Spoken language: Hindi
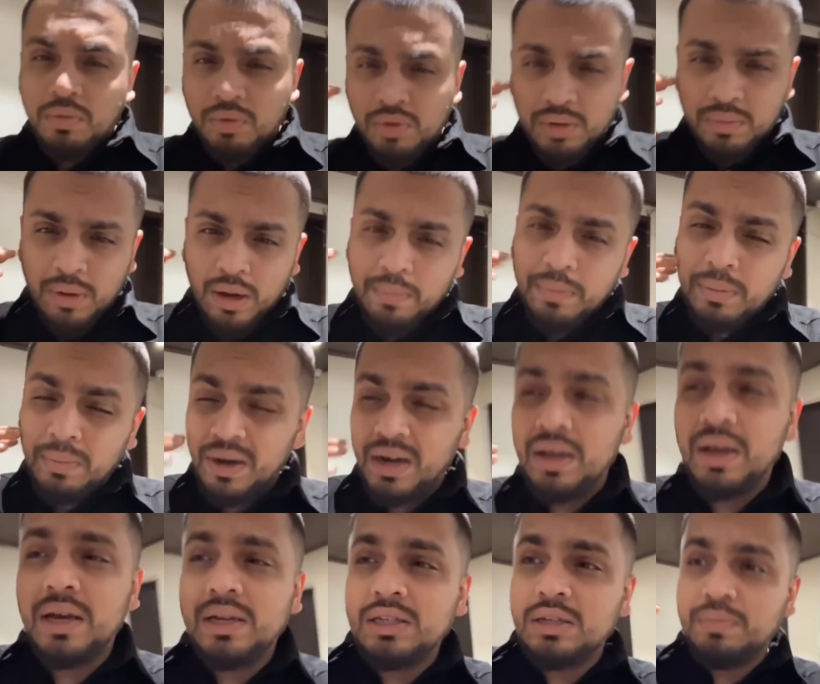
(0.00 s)
वो अभी
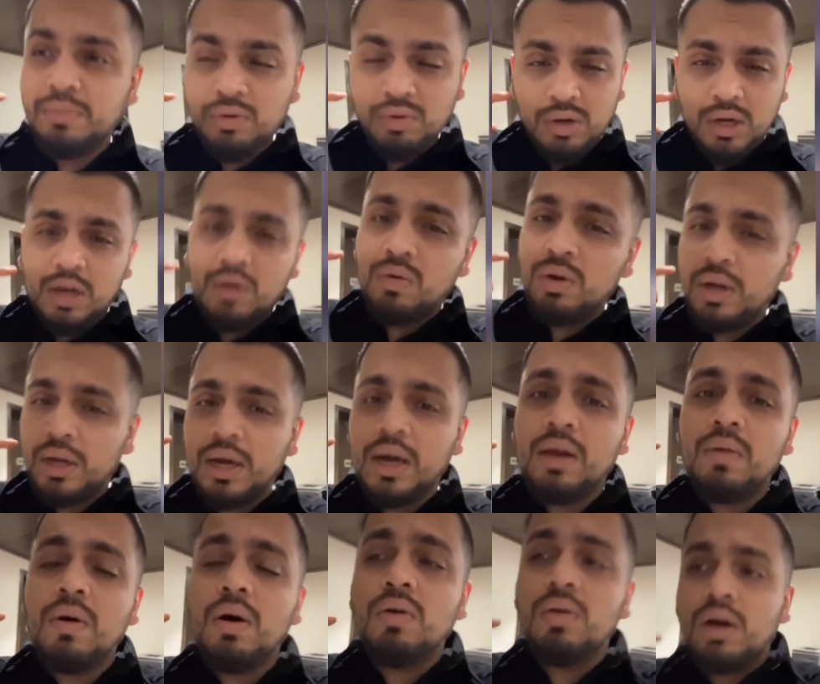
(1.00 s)
मेडिकेशन पे कल वो
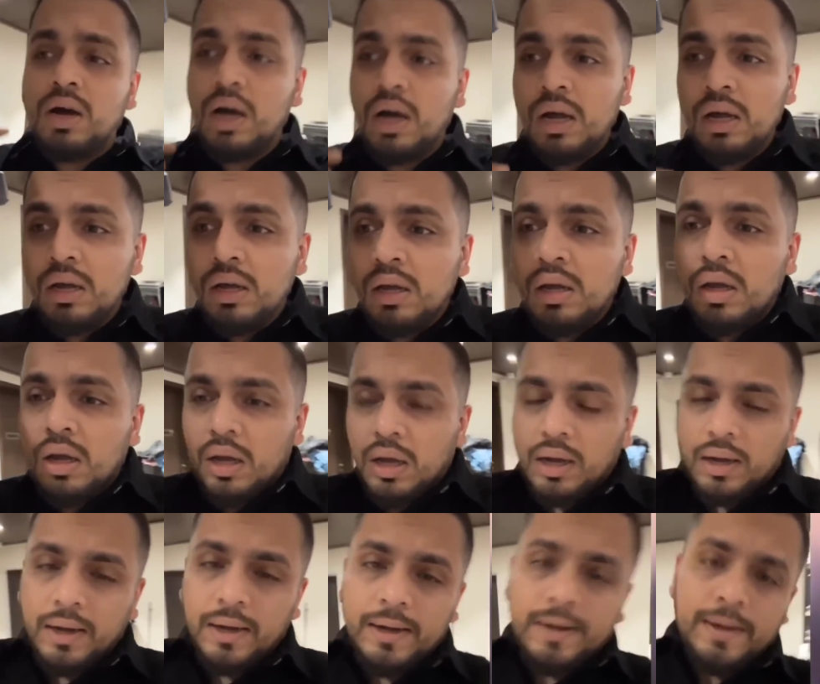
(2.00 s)
निकलवाऊँगा
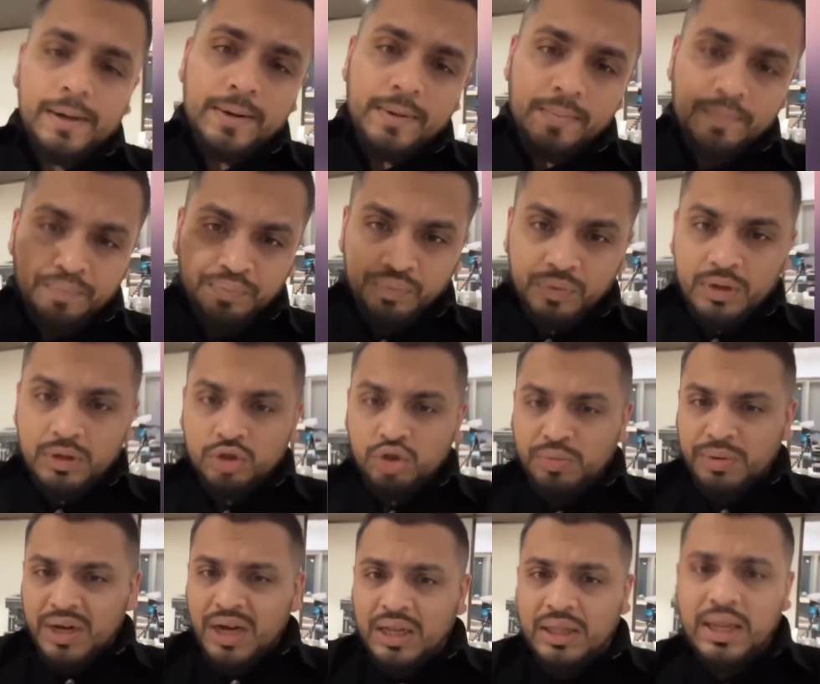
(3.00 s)
जो
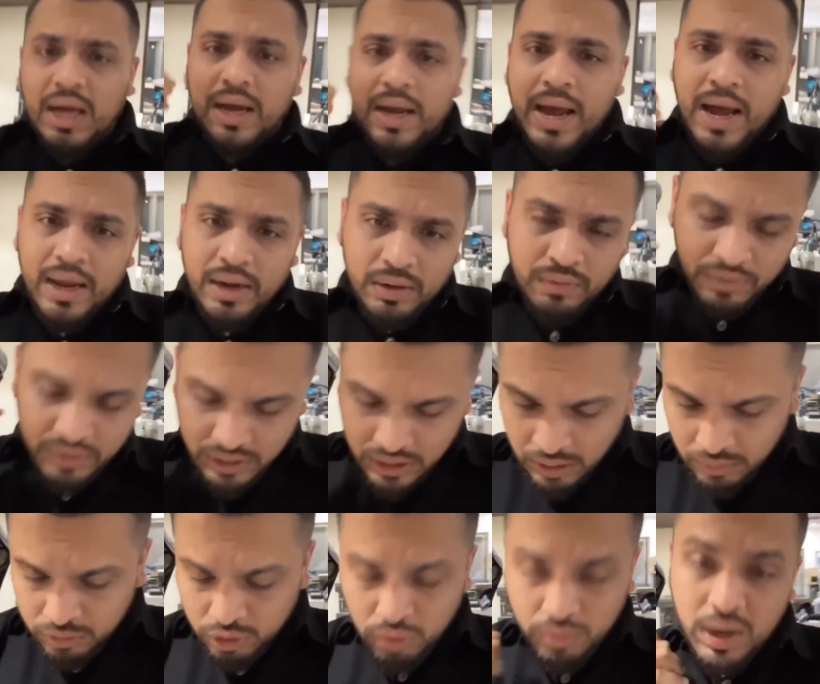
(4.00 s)
भी गंदा ज्ञान
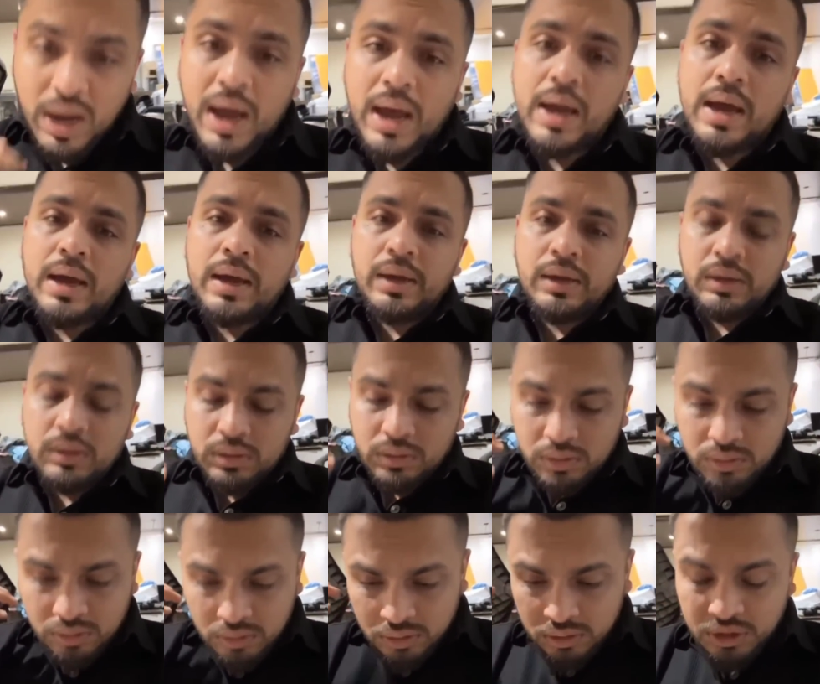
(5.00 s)
विजडम जो भी आया है
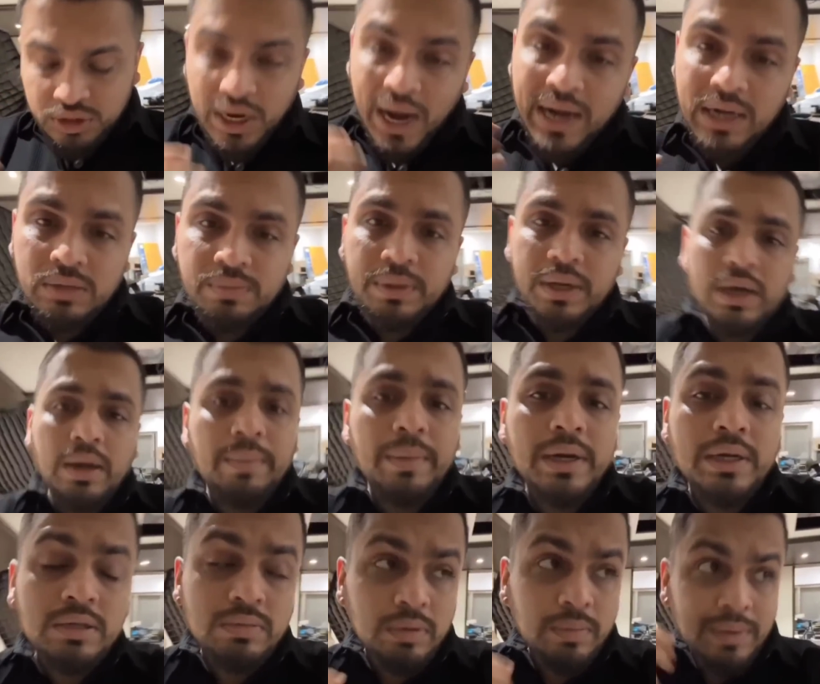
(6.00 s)
चैट्स में
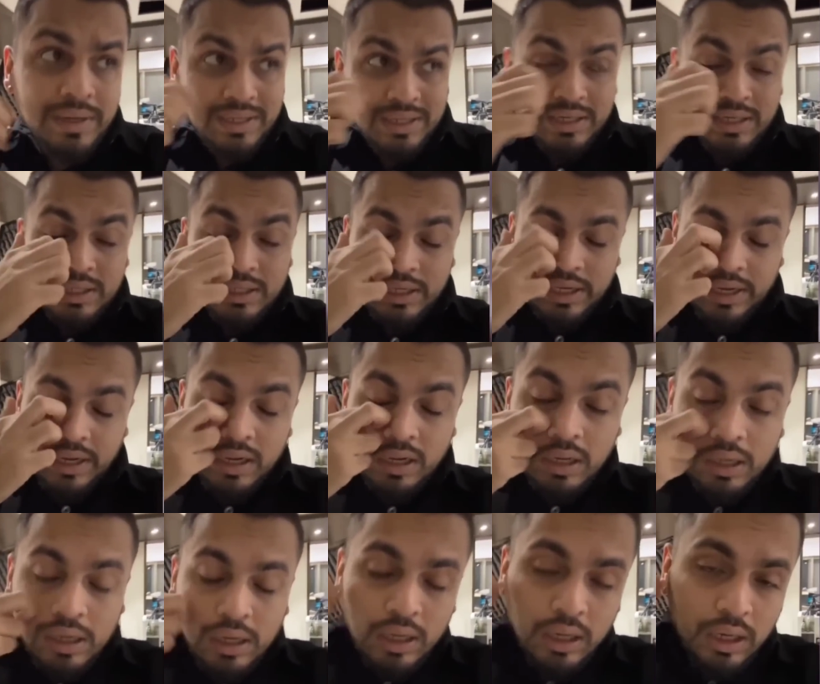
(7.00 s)
कमेंट्स में मैसेजेस से
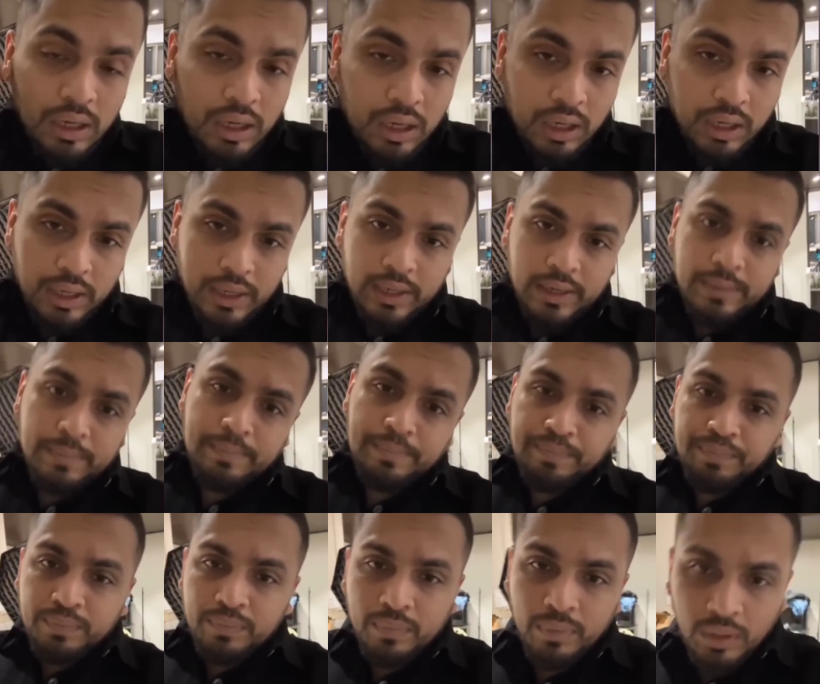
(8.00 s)

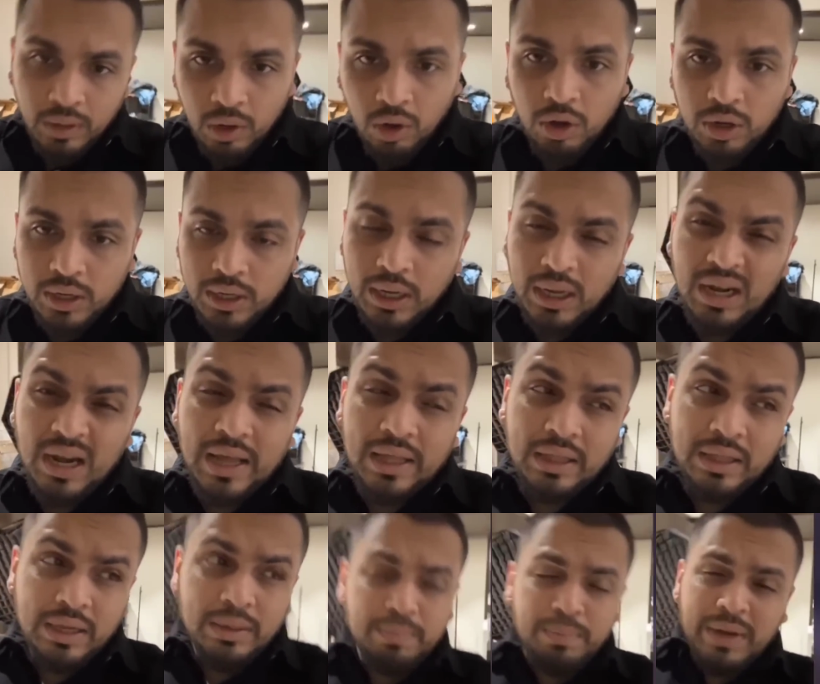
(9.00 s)
और कल आई
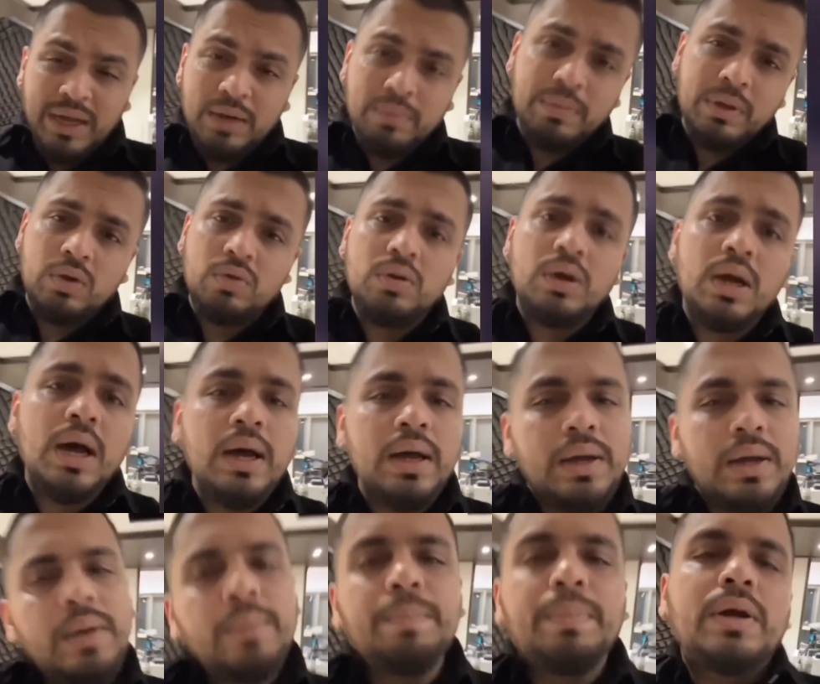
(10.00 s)
थिंक पेन में रहूँगा
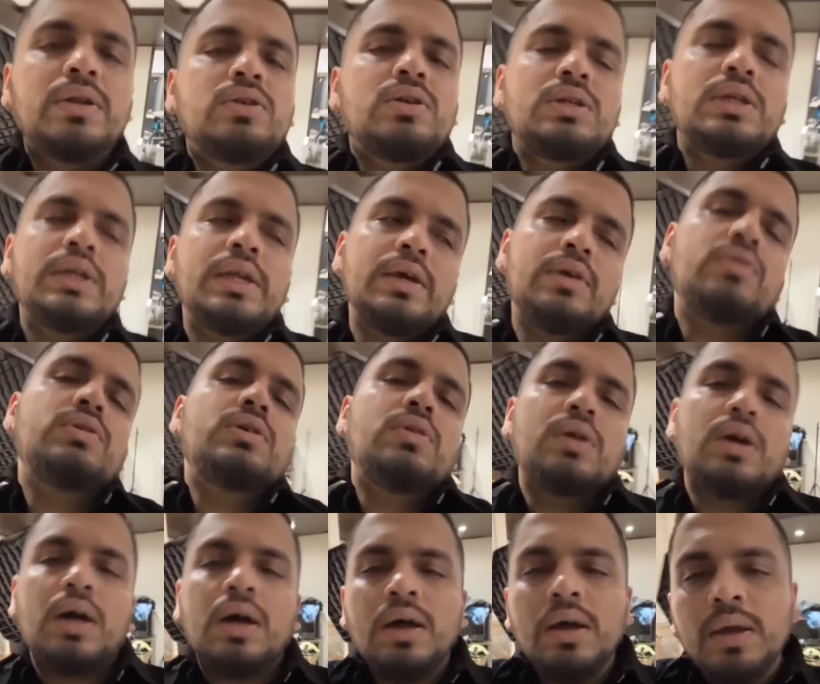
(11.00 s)
परसों से ठीक हो
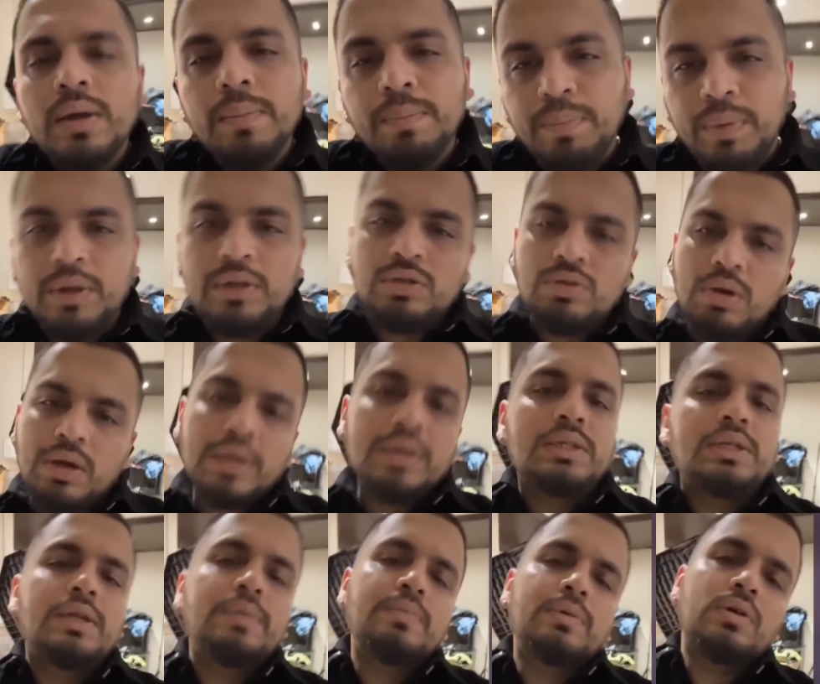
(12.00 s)
जाऊँगा परसों आगे
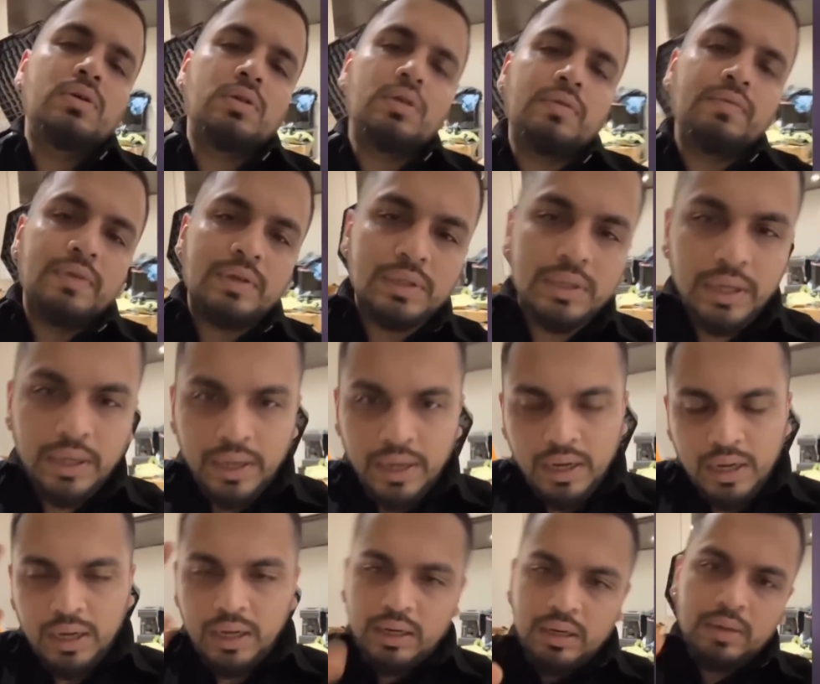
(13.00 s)
स्ट्रीम करूँगा फिर से ठीक है
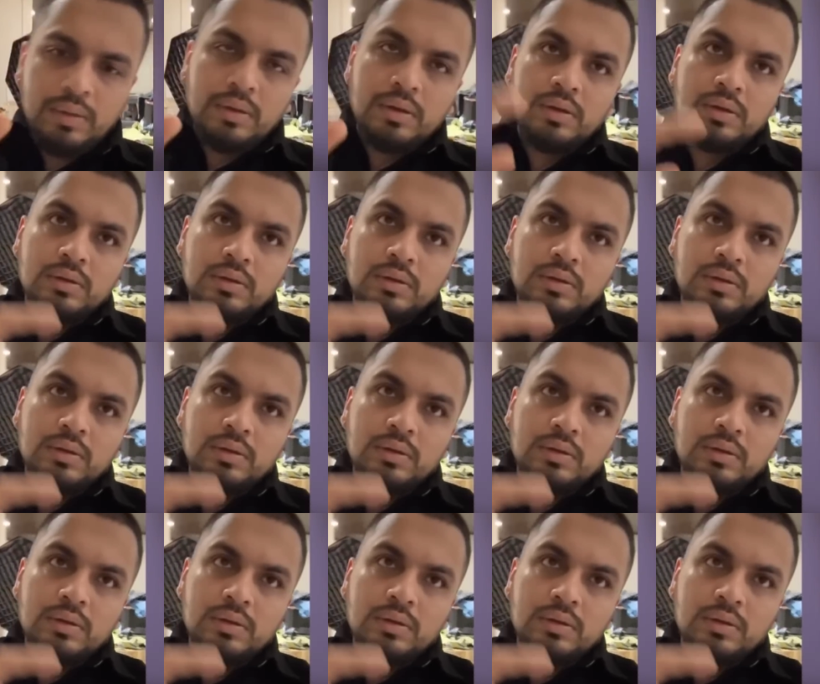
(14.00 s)
कल